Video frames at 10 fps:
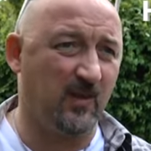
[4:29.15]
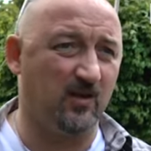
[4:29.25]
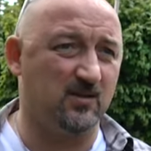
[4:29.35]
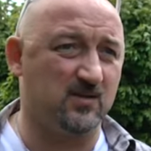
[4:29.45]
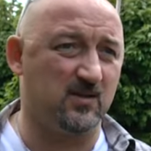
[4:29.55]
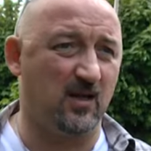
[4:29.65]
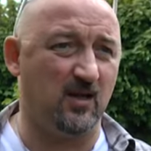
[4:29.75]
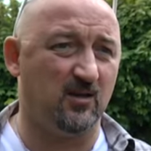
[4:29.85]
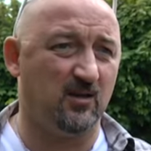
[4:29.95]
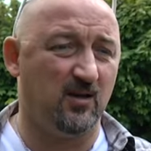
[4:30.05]
э,
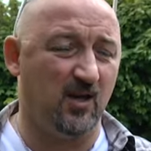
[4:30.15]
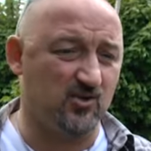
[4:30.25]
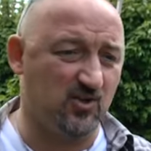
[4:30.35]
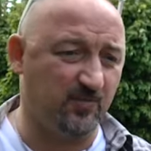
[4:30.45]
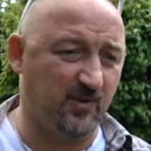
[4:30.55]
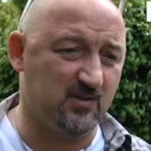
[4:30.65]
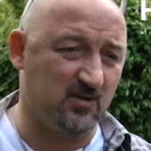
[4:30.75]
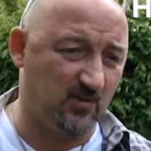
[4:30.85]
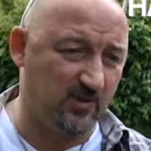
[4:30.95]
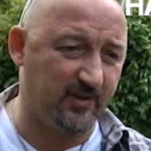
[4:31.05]
цена ошибки,
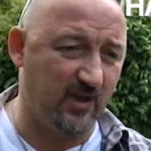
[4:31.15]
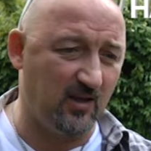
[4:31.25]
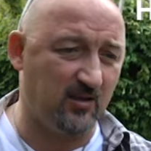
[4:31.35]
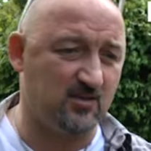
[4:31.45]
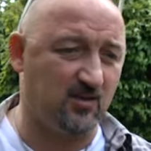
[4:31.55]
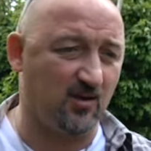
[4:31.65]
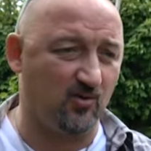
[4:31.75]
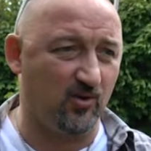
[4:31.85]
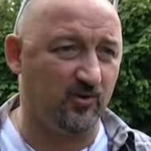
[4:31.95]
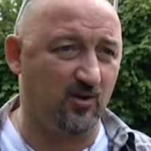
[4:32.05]
самонадеянности
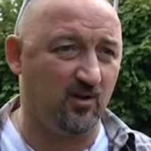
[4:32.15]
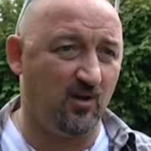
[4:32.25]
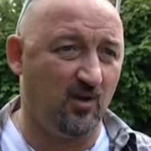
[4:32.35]
какой-то,